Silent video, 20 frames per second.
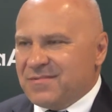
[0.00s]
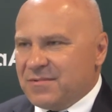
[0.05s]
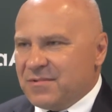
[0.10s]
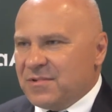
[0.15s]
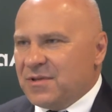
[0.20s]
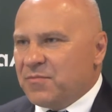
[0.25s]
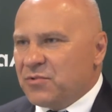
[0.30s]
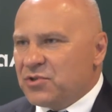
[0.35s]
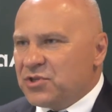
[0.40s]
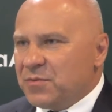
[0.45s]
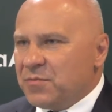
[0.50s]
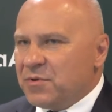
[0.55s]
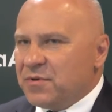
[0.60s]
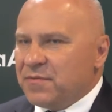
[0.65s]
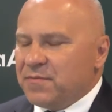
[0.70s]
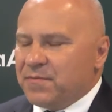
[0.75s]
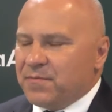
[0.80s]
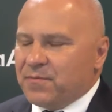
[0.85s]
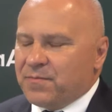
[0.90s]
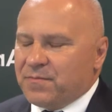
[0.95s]
nie
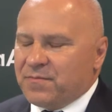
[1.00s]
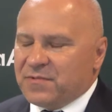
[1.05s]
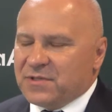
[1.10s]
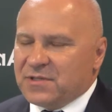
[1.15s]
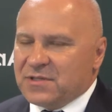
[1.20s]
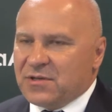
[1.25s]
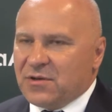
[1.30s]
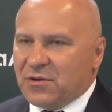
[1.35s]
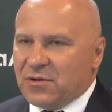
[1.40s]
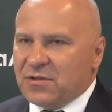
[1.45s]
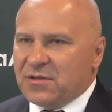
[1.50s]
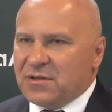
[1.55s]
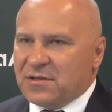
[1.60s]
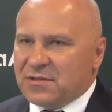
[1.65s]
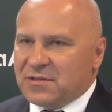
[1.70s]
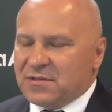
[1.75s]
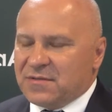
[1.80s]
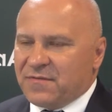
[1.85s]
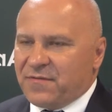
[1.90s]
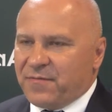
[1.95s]
możemy zgodnie
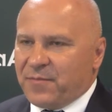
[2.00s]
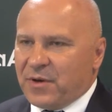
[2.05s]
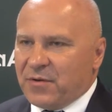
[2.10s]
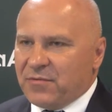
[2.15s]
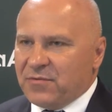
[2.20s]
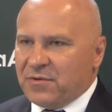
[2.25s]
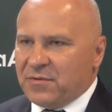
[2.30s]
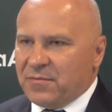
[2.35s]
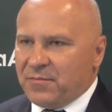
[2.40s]
z w pełni